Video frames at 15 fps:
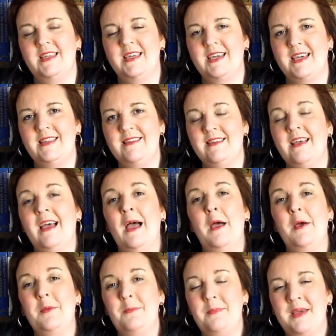décrite,
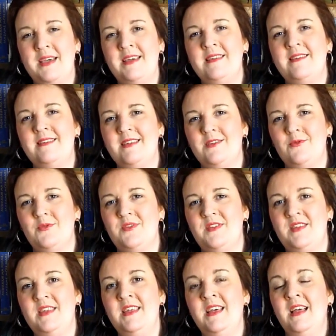mais c'est
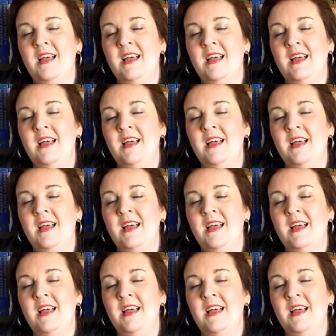aussi